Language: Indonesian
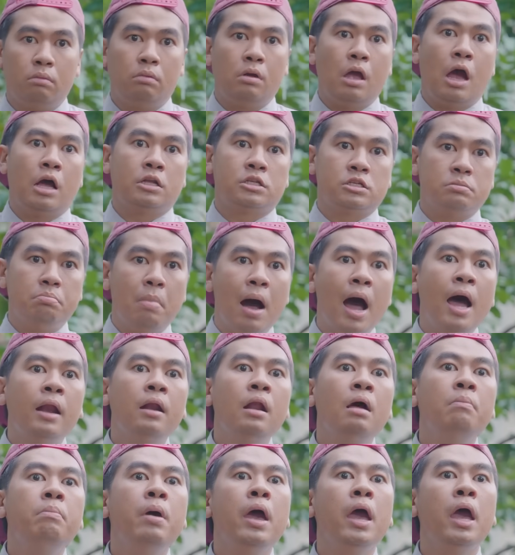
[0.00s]
Ya,
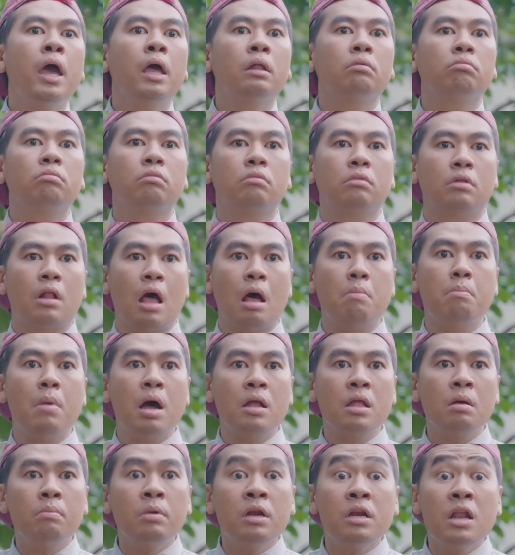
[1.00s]
cemana, Bet?
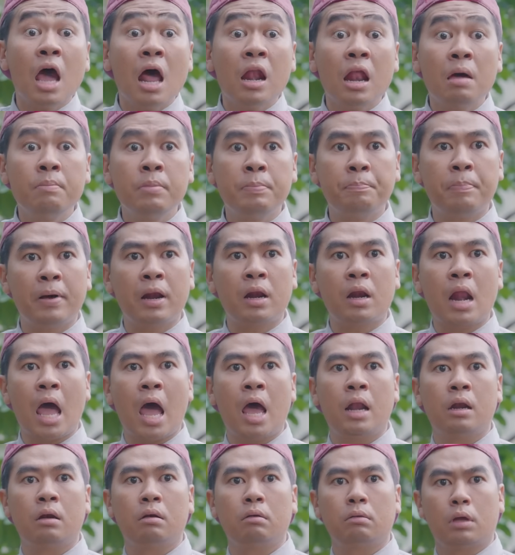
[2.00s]
Namanya mendalami
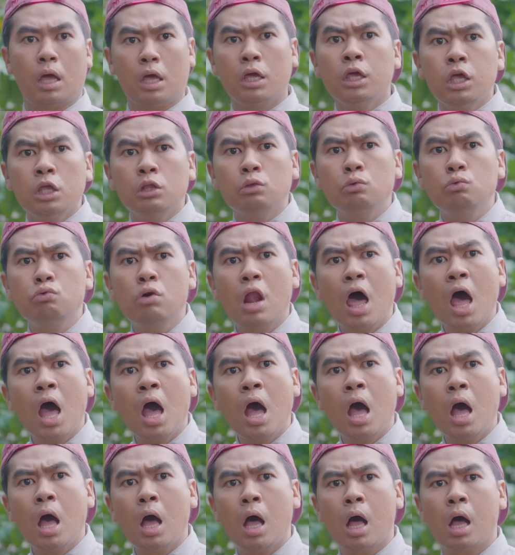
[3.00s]
peran. Kayak
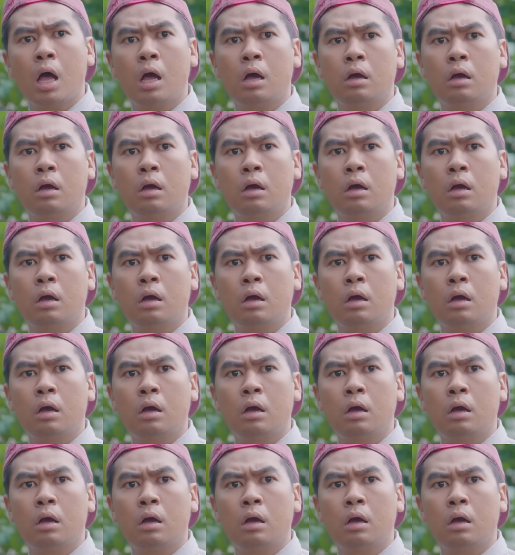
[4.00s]
gitulah.